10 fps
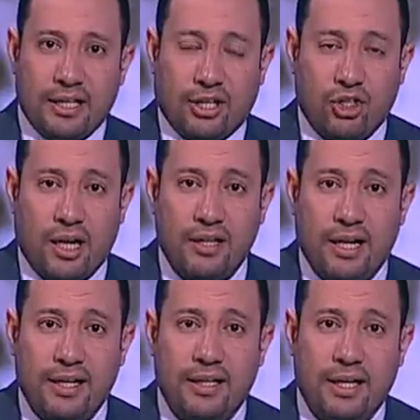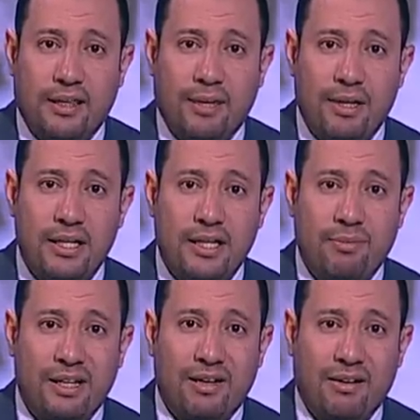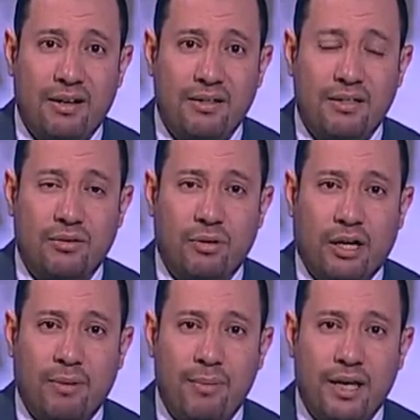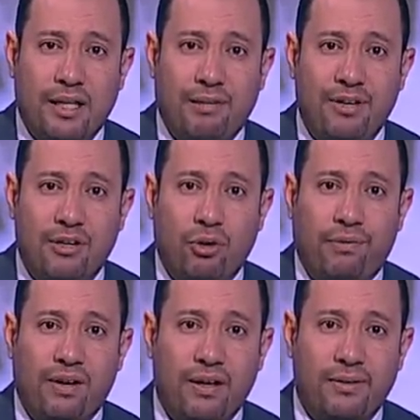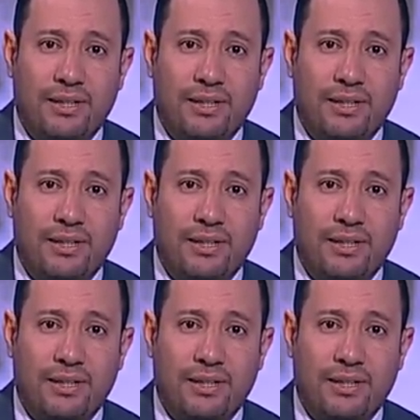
أشارت إلى أن 8 مليارات و400 ألف هي كلفة